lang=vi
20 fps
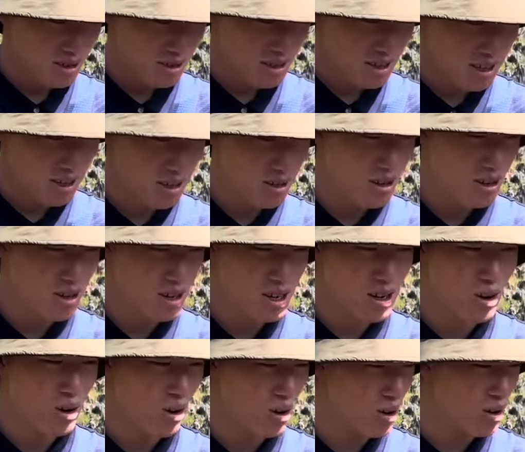Thế nó hơi
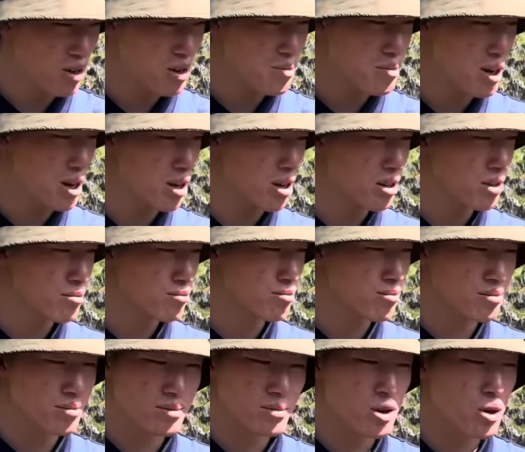khó, em bảo là
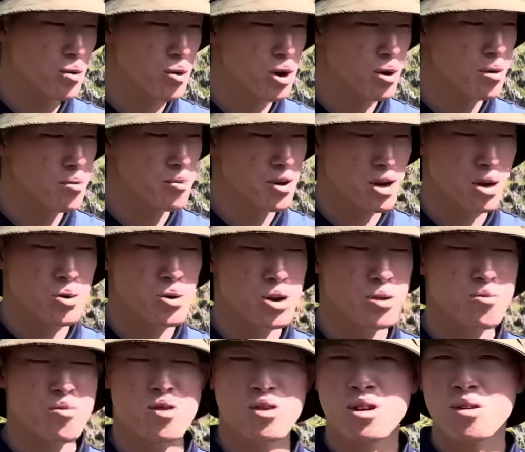nhất quyết hôm đấy
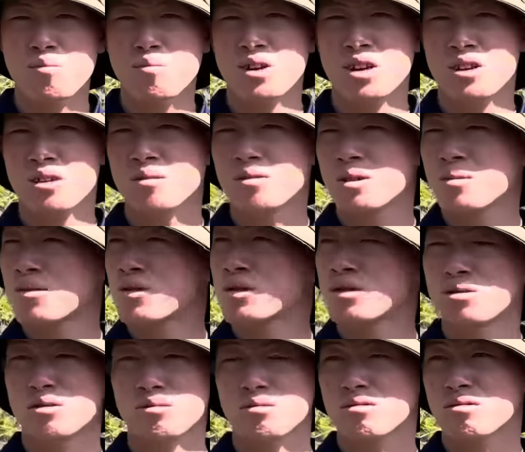khuyên bố hết mình nhưng mà bố
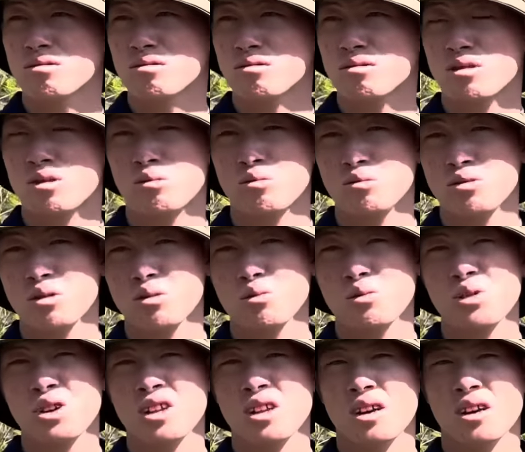không nhất
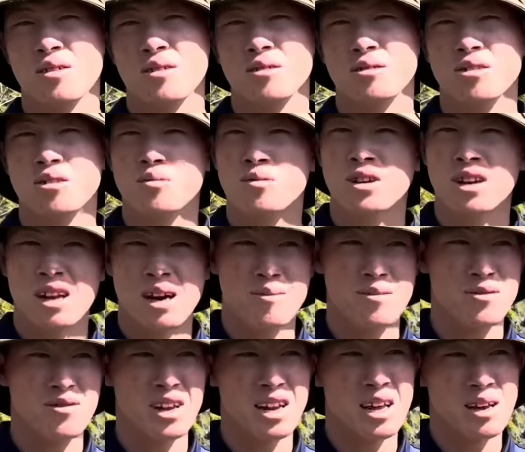quyết là nếu mà
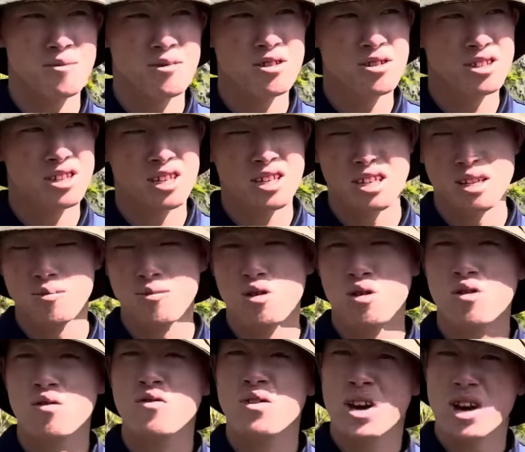làm thì phải làm như ở trên này
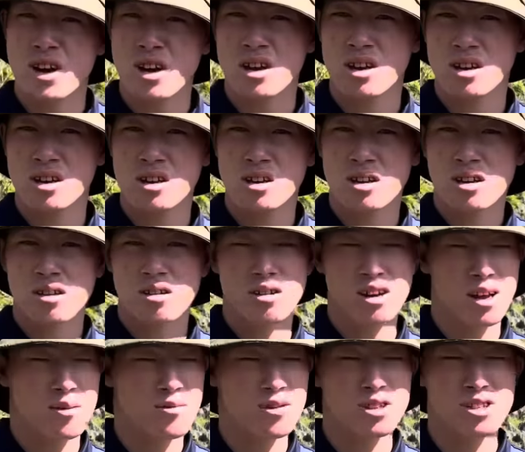bố còn về,
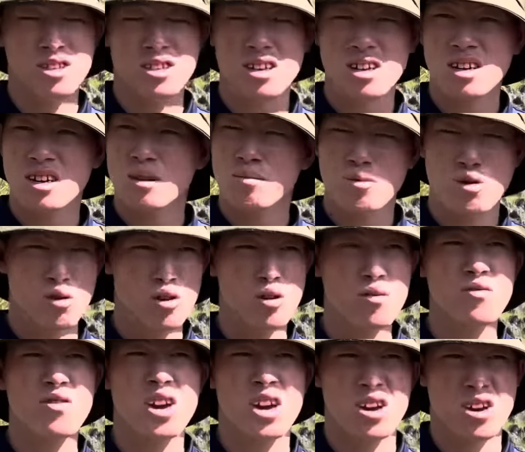còn làm như ở dưới kia là bố
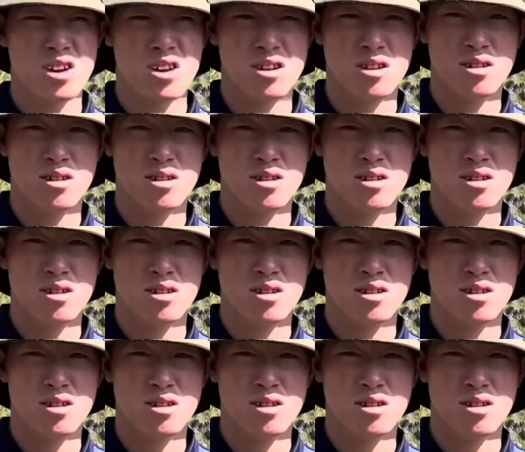không về.